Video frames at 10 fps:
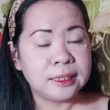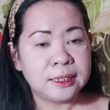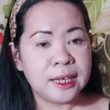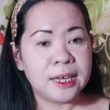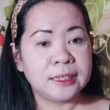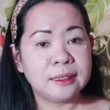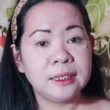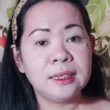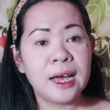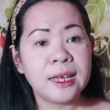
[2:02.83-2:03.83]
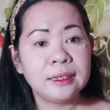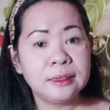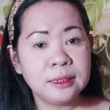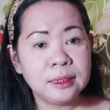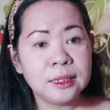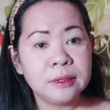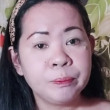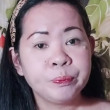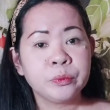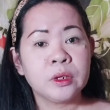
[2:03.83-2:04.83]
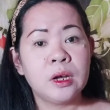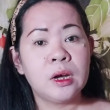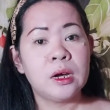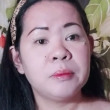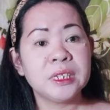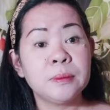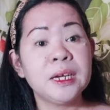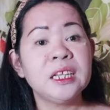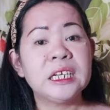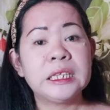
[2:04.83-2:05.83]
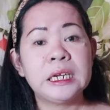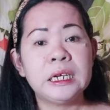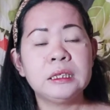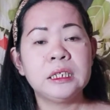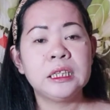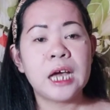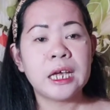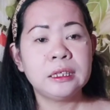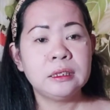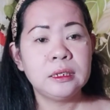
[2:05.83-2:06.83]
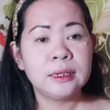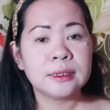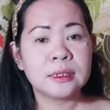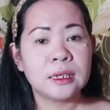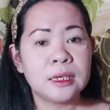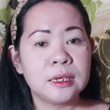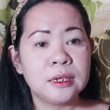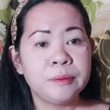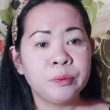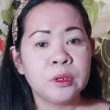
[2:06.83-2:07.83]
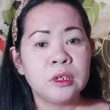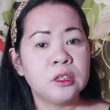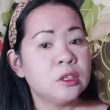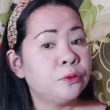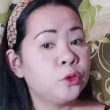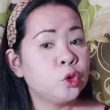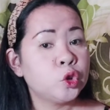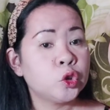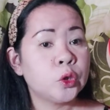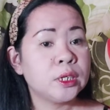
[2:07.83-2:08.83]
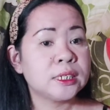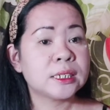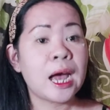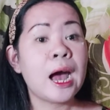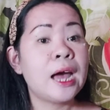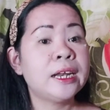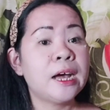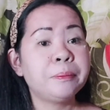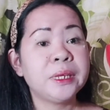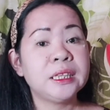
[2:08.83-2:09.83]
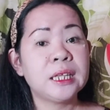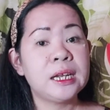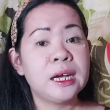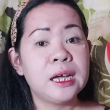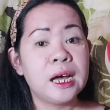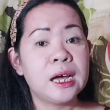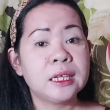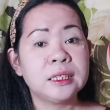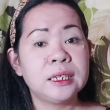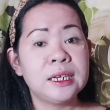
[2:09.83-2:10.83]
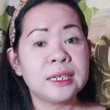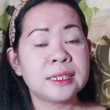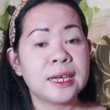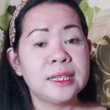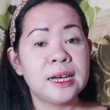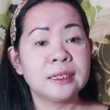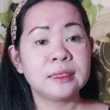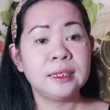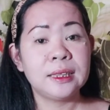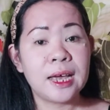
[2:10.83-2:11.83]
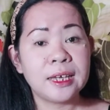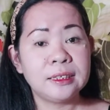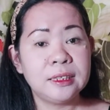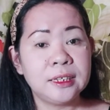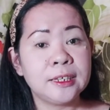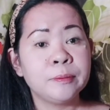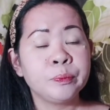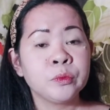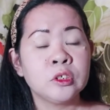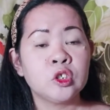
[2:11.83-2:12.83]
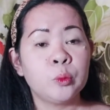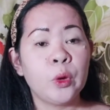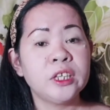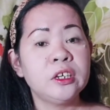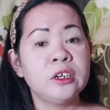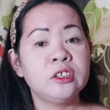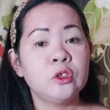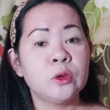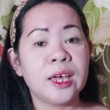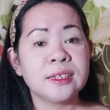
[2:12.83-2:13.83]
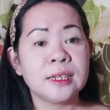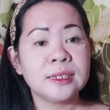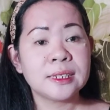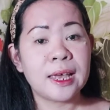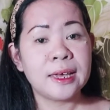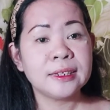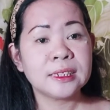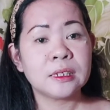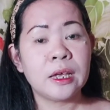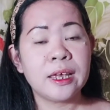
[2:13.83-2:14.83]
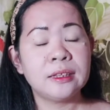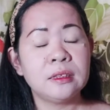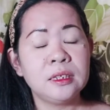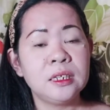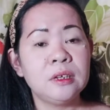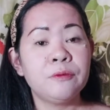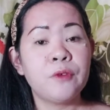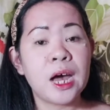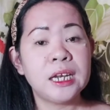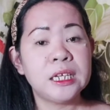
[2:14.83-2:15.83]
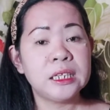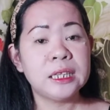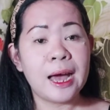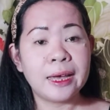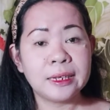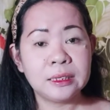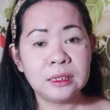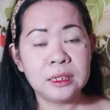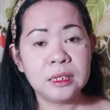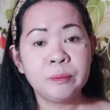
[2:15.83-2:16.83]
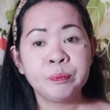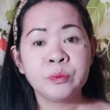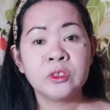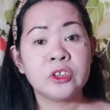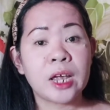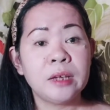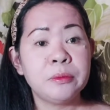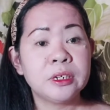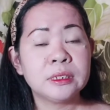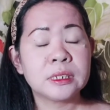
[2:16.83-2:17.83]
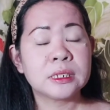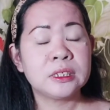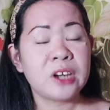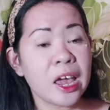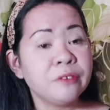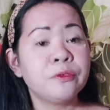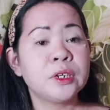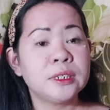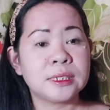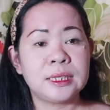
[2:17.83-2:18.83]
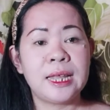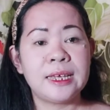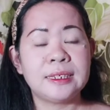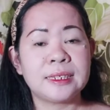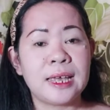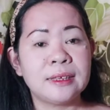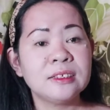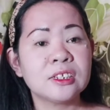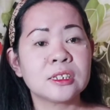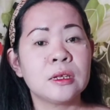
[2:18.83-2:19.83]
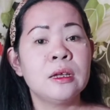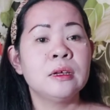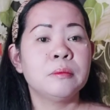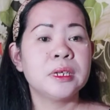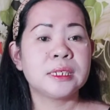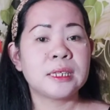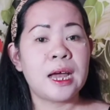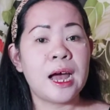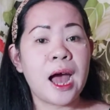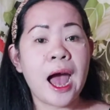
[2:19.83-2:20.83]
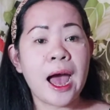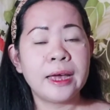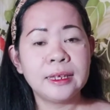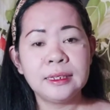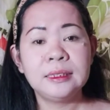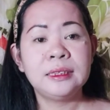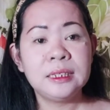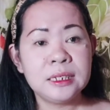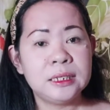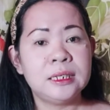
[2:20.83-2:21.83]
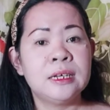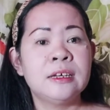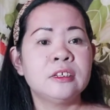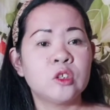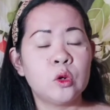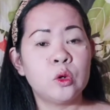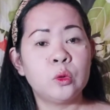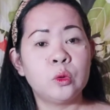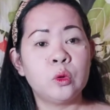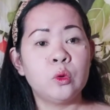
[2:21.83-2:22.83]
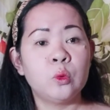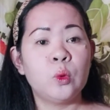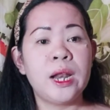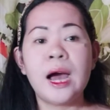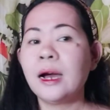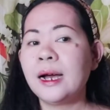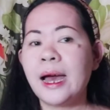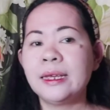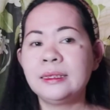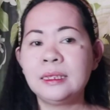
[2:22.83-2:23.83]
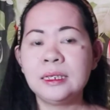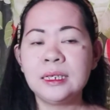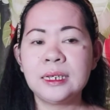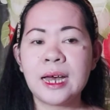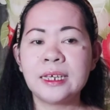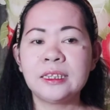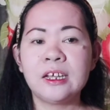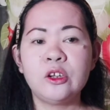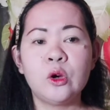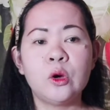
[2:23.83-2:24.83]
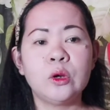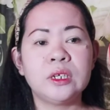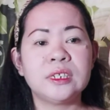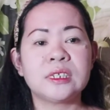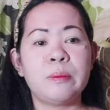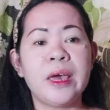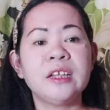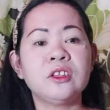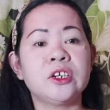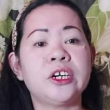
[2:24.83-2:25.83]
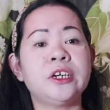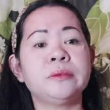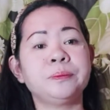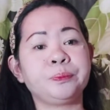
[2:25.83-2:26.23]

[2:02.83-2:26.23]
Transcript: Yan, TIN ID, Uh, mas maganda talaga Tin ID kasi in the future is hahanapin talaga ni Lazada ang Tin ID. So, pwede rin yung SSS, any valid ID, driver's, driver's license, basta ID. So, kung wala kang ID, kahit ano is better